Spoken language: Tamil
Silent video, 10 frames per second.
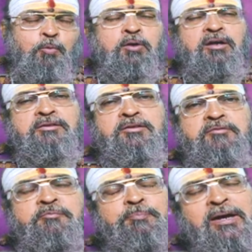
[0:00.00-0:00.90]
உங்களது
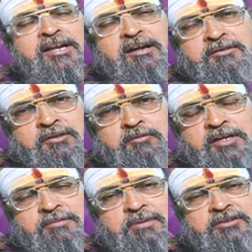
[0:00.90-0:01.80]

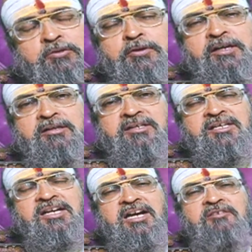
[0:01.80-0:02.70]
பணியாற்றக்கூடிய பக்த
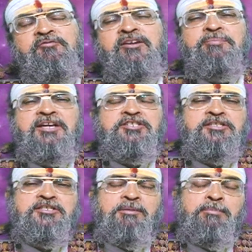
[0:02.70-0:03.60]

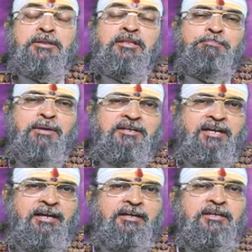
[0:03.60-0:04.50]
கன்ஃபர்மேஷன் சம்பந்தப்பட்ட
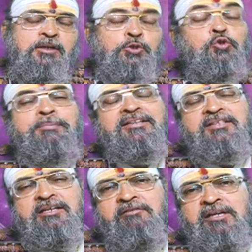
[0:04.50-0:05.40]
சுப
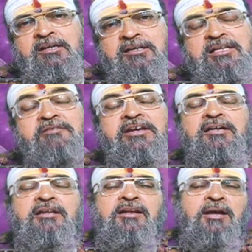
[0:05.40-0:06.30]
தகவல்கள்
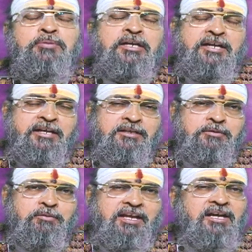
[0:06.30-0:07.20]
இவைகளெல்லாம்
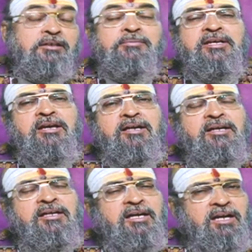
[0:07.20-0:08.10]
கிடைக்கக்கூடிய அருமையான
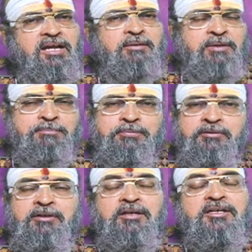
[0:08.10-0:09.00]
கிரக அமைப்பு
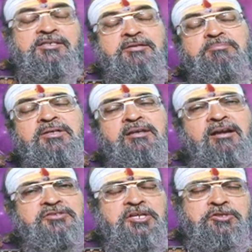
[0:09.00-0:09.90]
சிம்ம
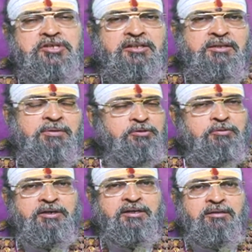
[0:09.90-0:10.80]
ராசி சார்ந்த பக்த
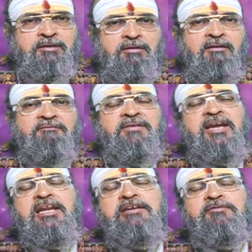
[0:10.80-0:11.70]

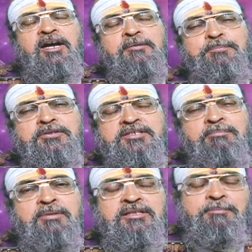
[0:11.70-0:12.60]
வேலை வாய்ப்பு
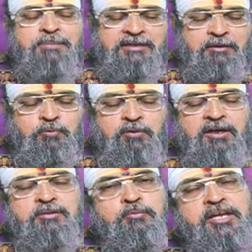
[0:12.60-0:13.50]
சம்பந்தப்பட்ட
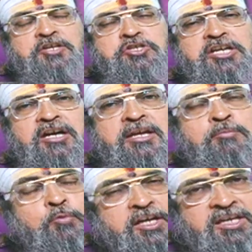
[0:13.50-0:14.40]
உங்களது முயற்சிகளை
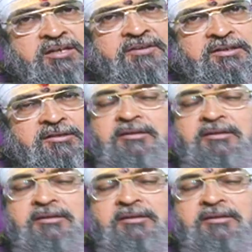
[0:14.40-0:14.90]
முடுக்கிவிட்டு